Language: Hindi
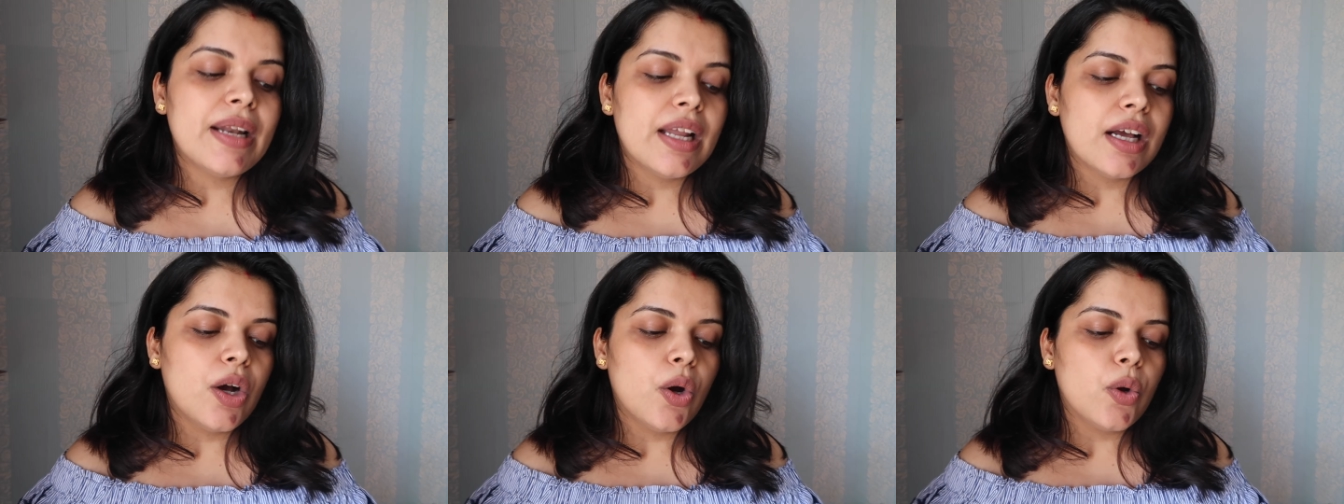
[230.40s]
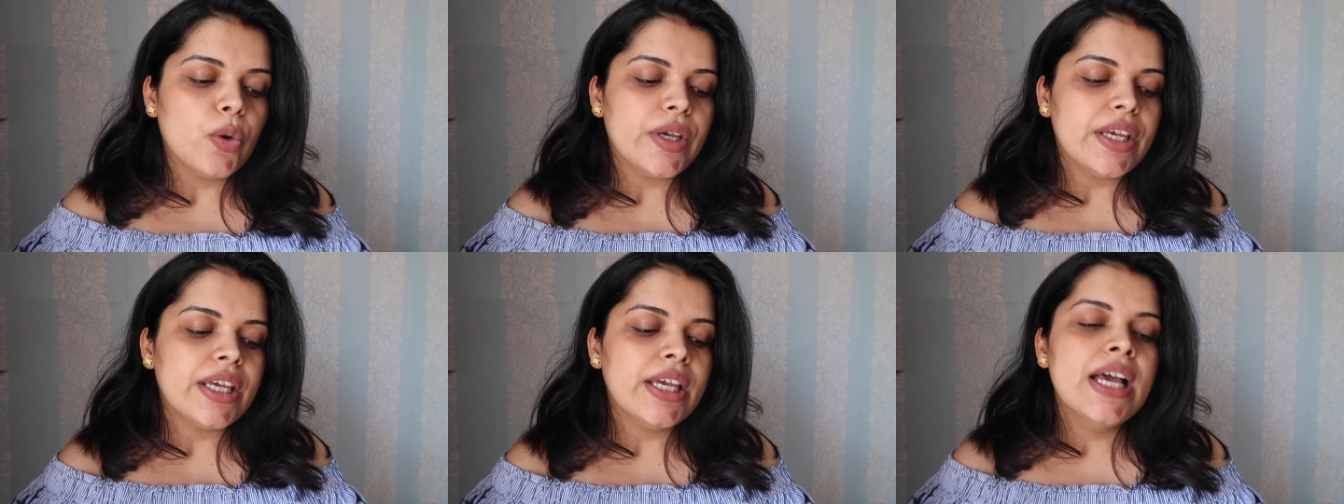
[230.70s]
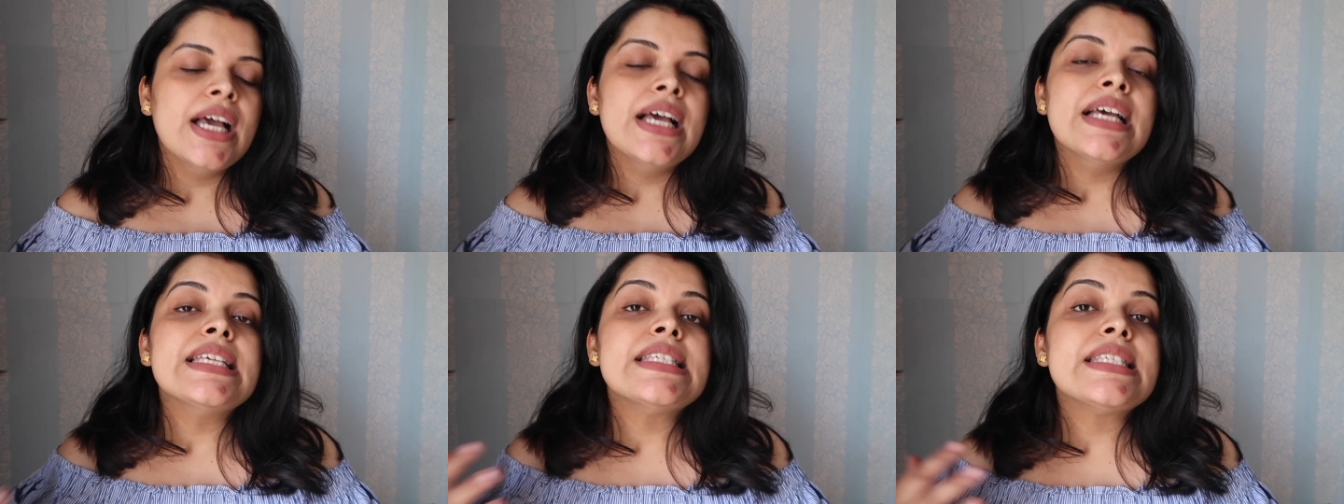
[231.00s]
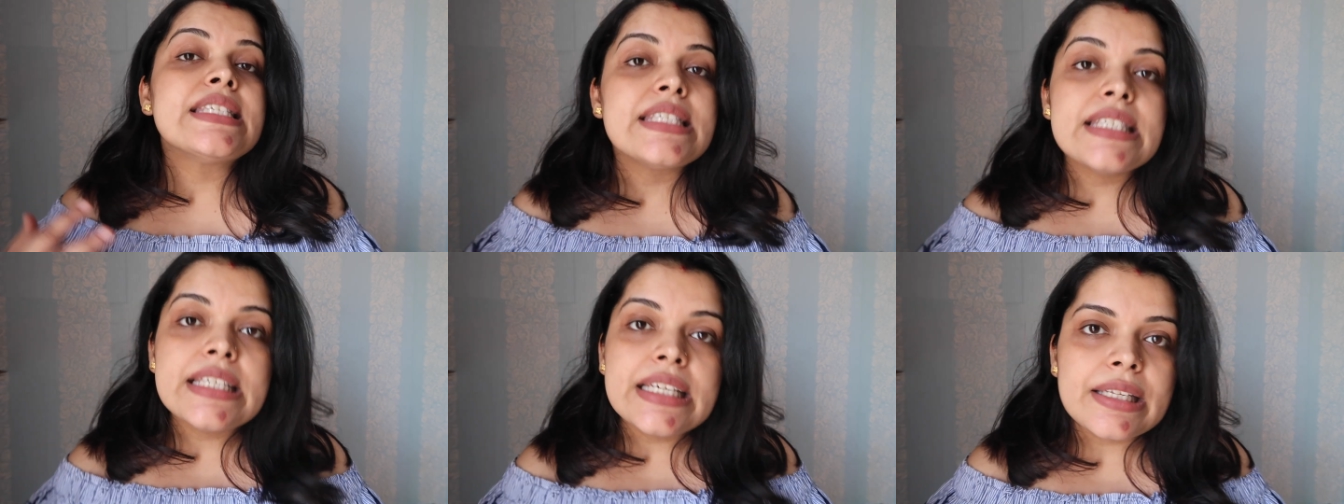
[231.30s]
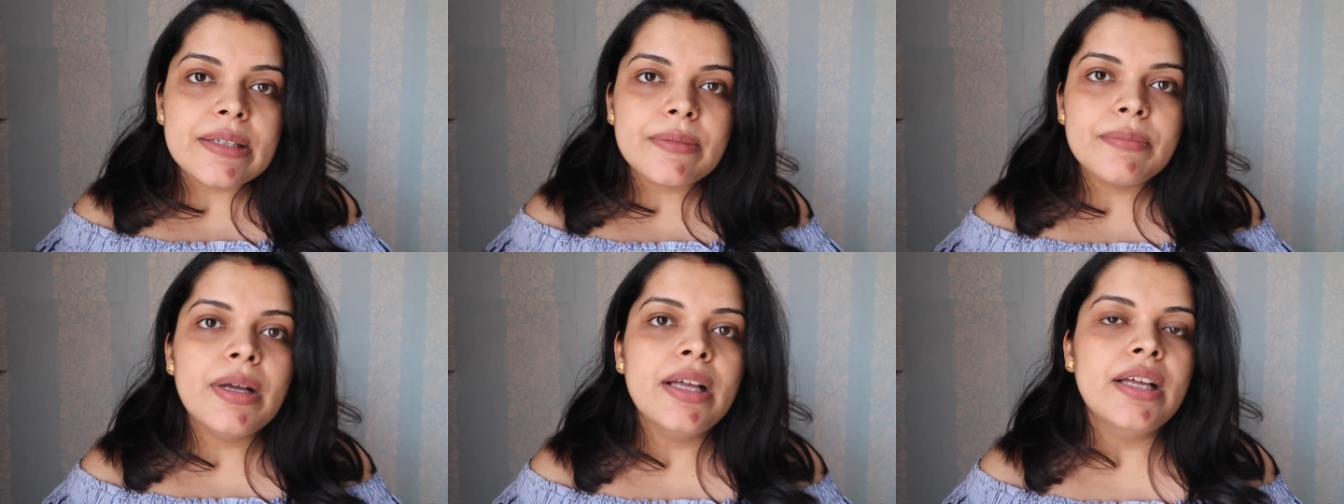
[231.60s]
मैं लगाऊंगी
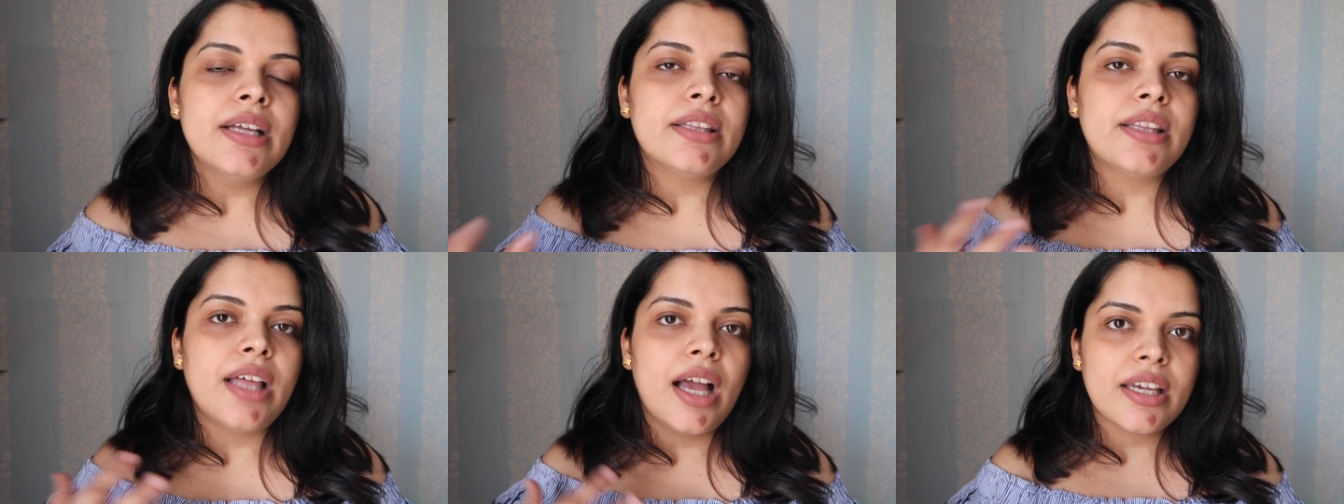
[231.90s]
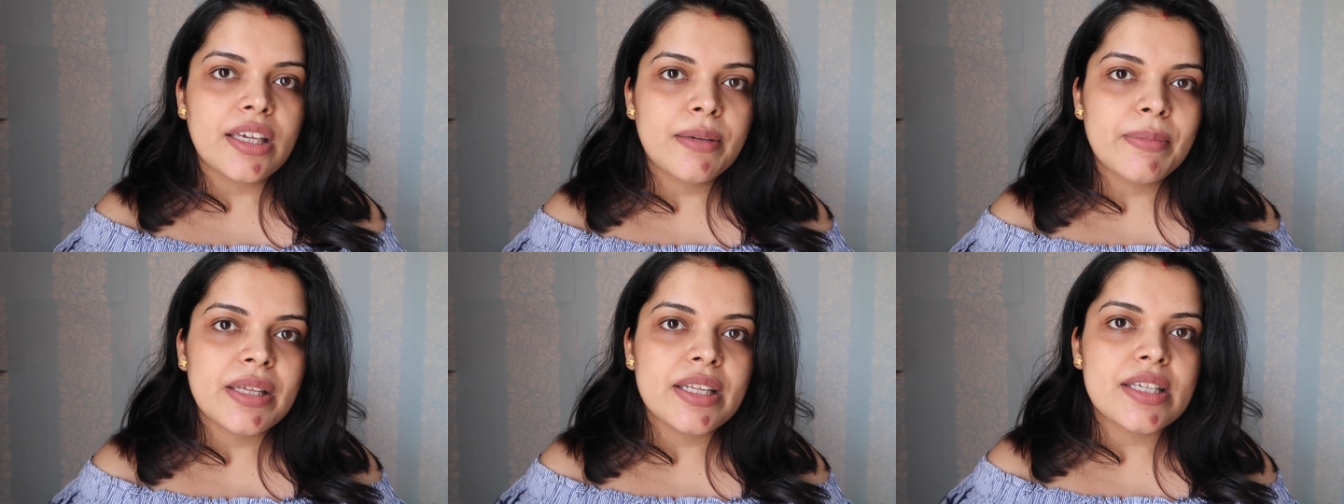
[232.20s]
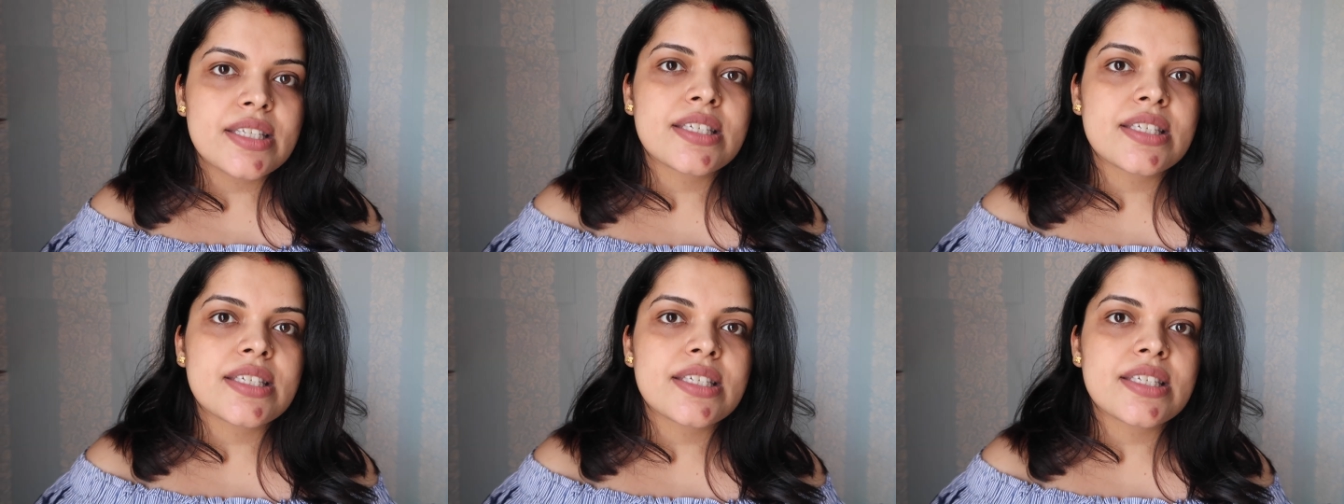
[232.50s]
सीरम ताकि मेरी